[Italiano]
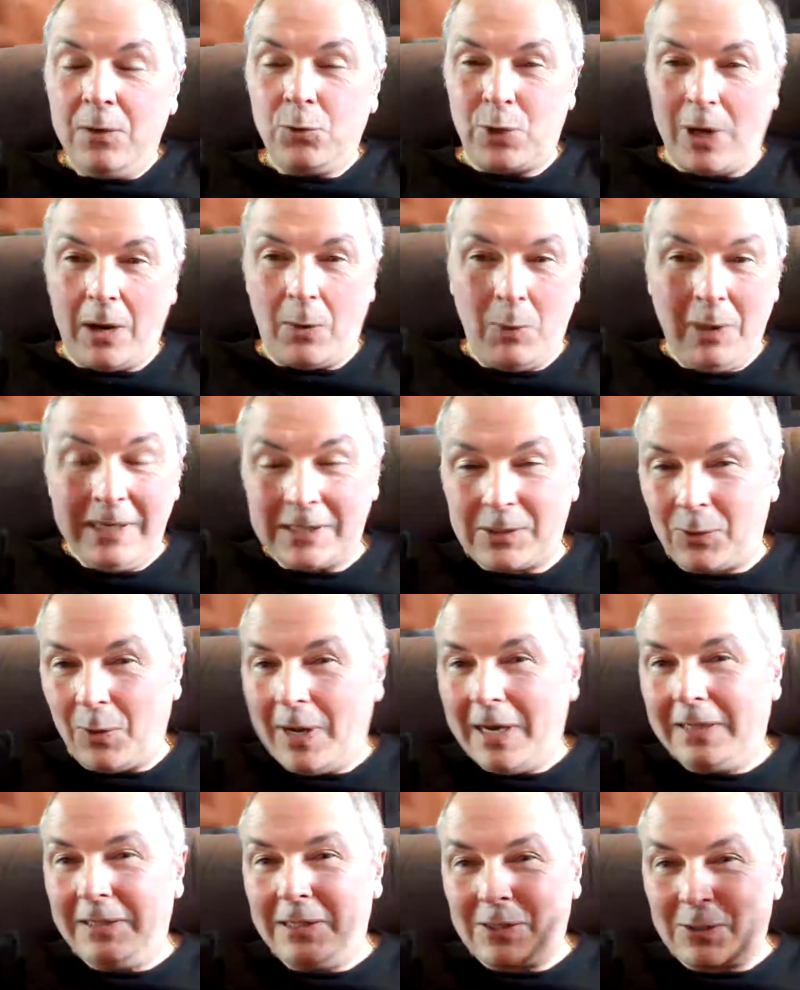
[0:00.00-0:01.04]
Cioè, questo è
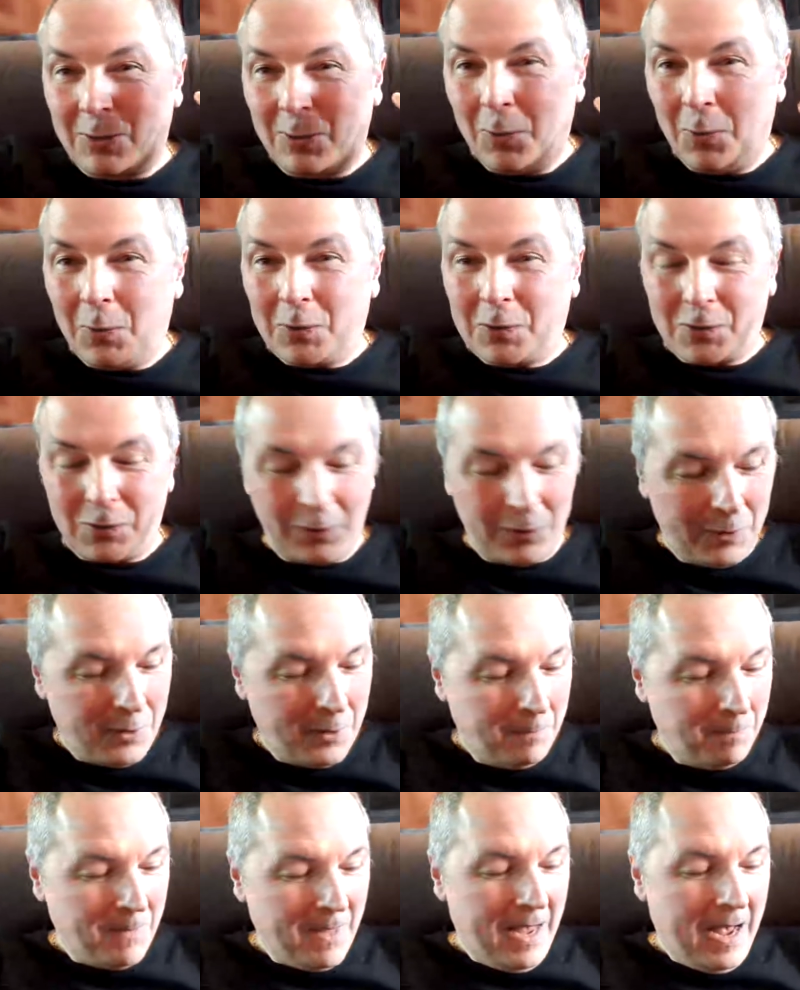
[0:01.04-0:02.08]
il discorso,
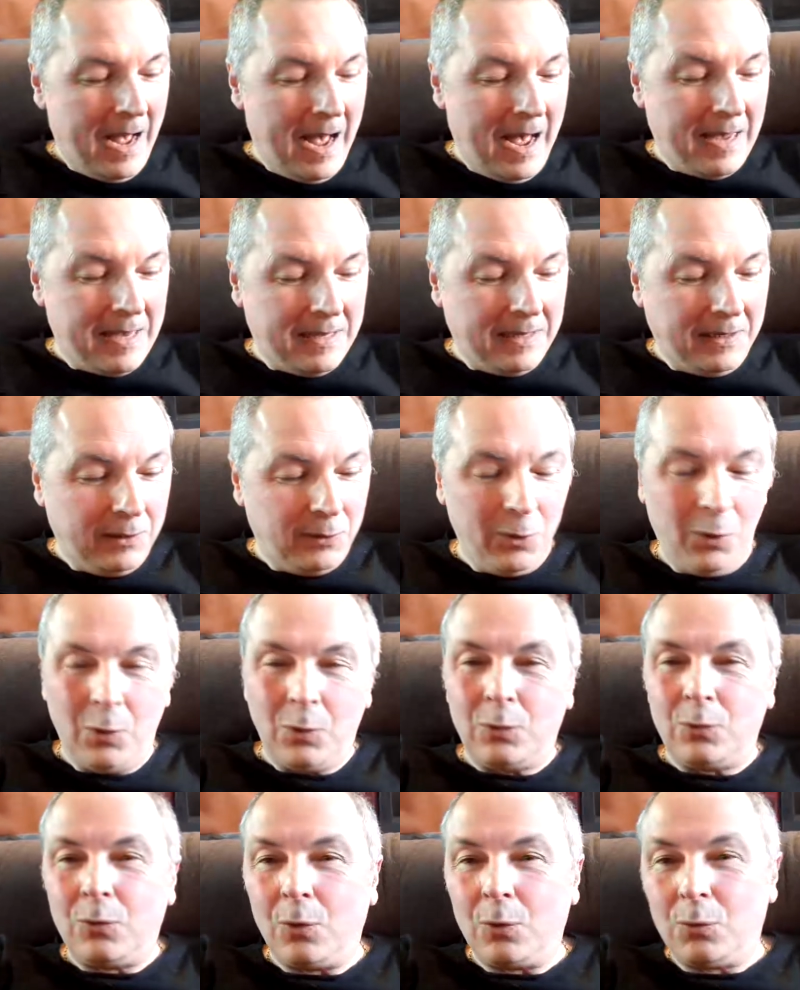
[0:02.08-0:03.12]
no? hai
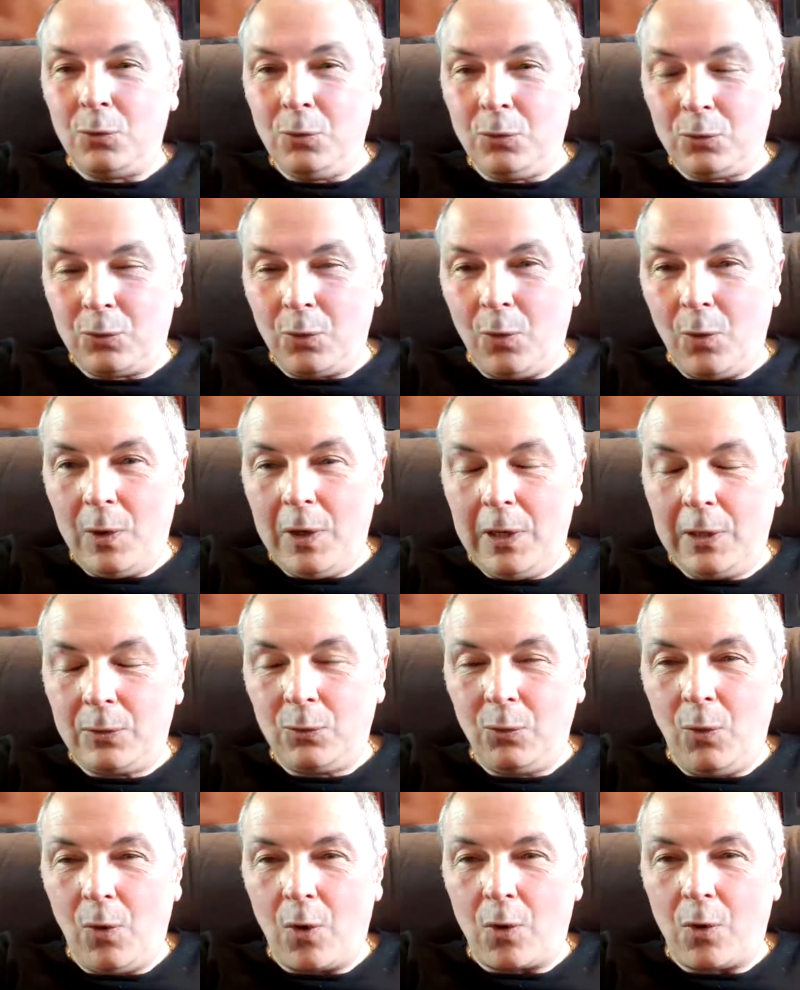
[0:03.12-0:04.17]
ridotto tutto il
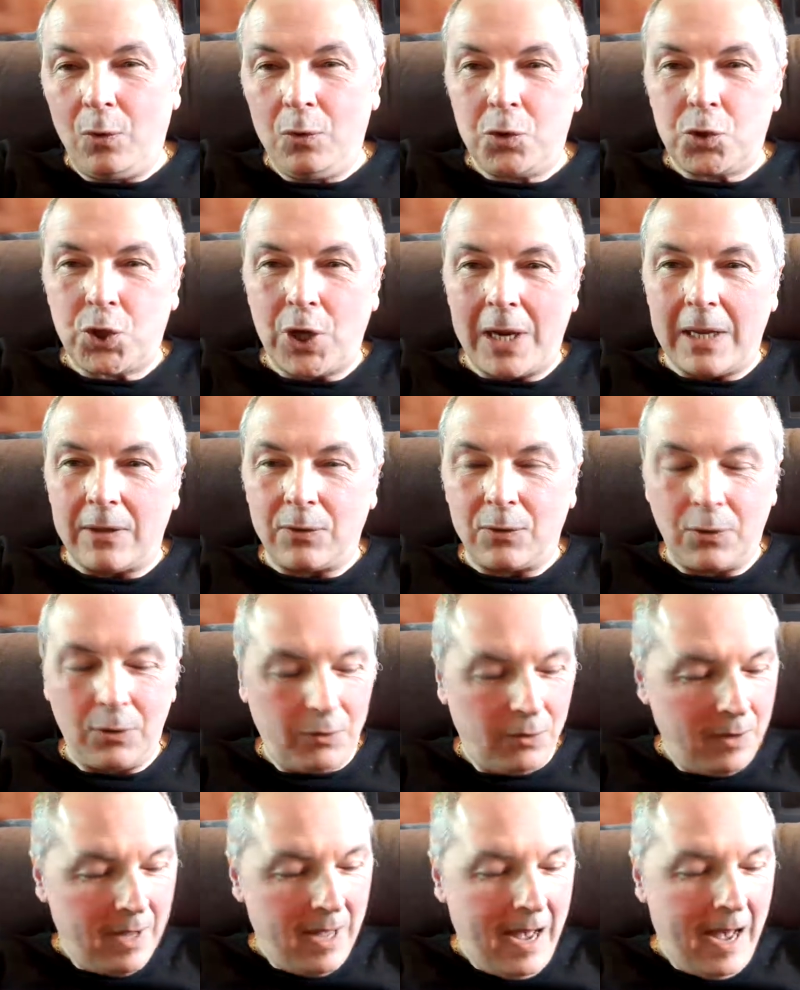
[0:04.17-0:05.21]
tuo
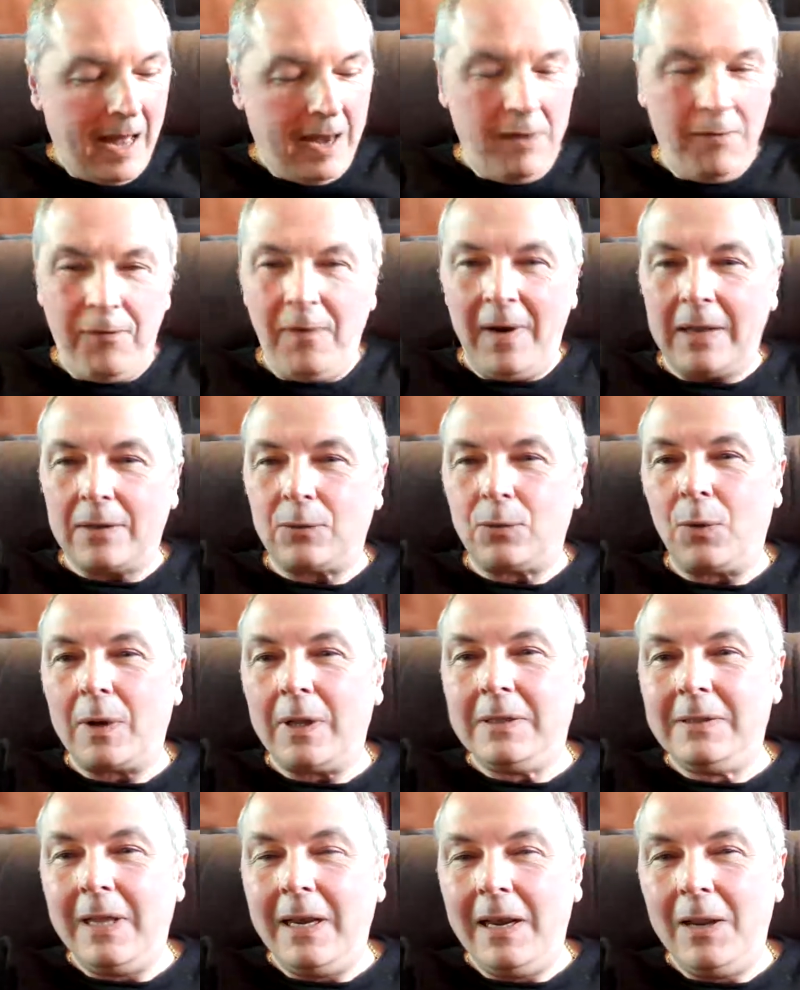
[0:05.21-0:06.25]
concetto al fatto
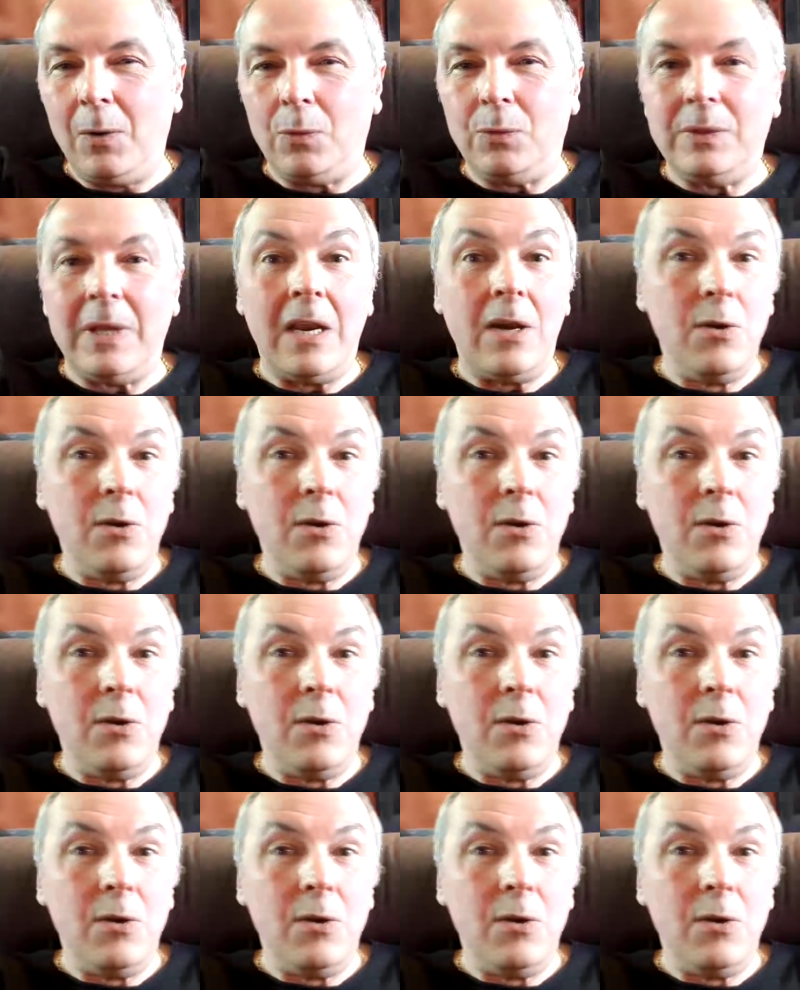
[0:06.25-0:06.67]
che delle onde